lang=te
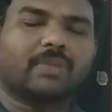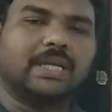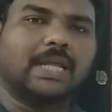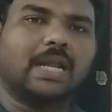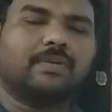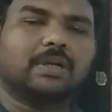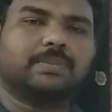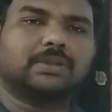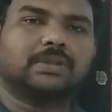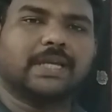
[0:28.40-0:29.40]
ఎలా
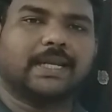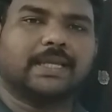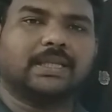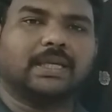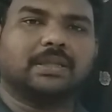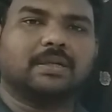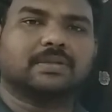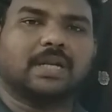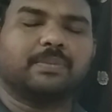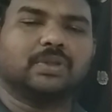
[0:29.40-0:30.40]
ఉండబోతుంది అనేది
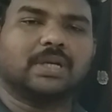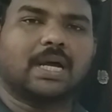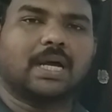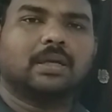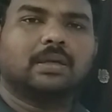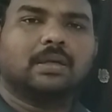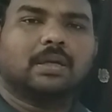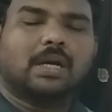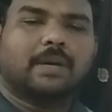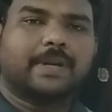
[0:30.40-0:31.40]
తెలుసుకునే ముందుగా
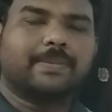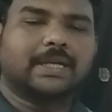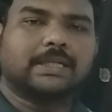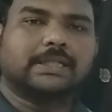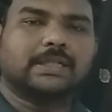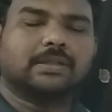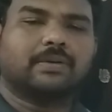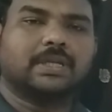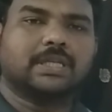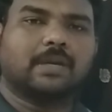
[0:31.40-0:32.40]
ప్రీ మార్కెట్ స్టేషన్
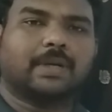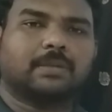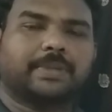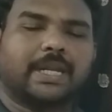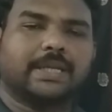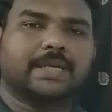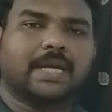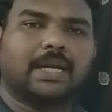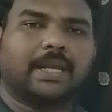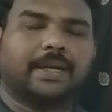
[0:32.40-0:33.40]
గురించి మనం ప్రెడిక్ట్
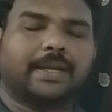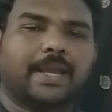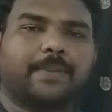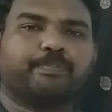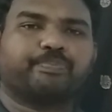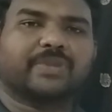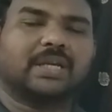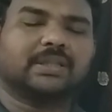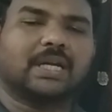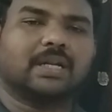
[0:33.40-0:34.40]
చేయాలి అంటే
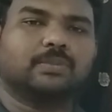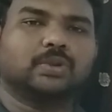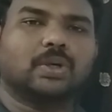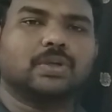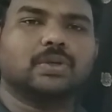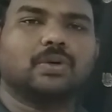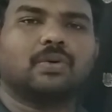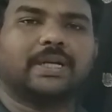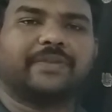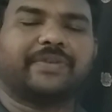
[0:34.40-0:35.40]
అంతకన్నా ముందు రోజు
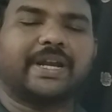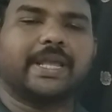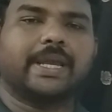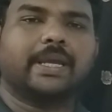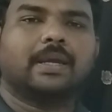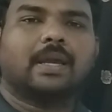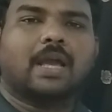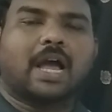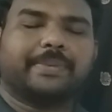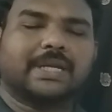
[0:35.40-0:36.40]
అంటే ఫ్రైడే
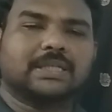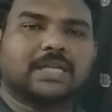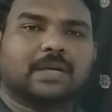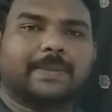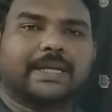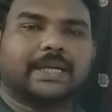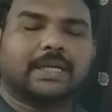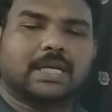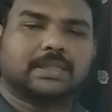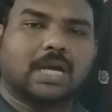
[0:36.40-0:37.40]
అమెరికన్ స్టాక్
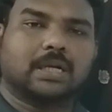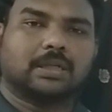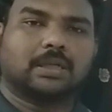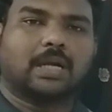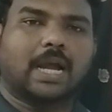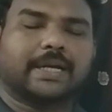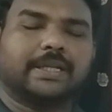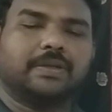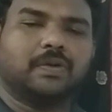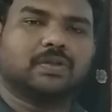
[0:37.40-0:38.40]
మార్కెట్ నా స్టాక్ అక్కడి
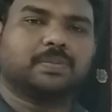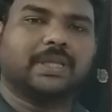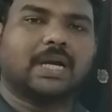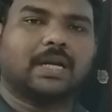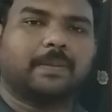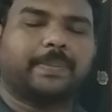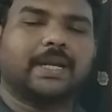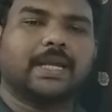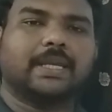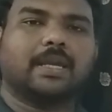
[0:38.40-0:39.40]
న్యూస్ మీద
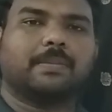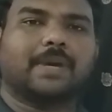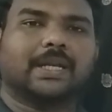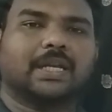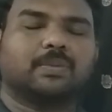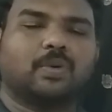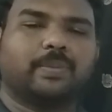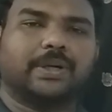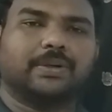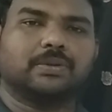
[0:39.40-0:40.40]
డిపెండ్ అయ్యి మార్కెట్
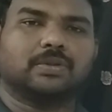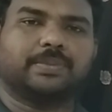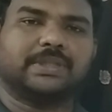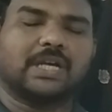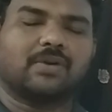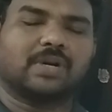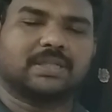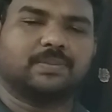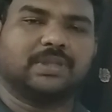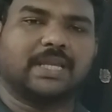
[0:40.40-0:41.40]
మూవ్మెంట్ చూపించే
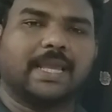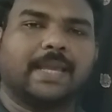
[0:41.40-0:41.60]
అవకాశం ఉంది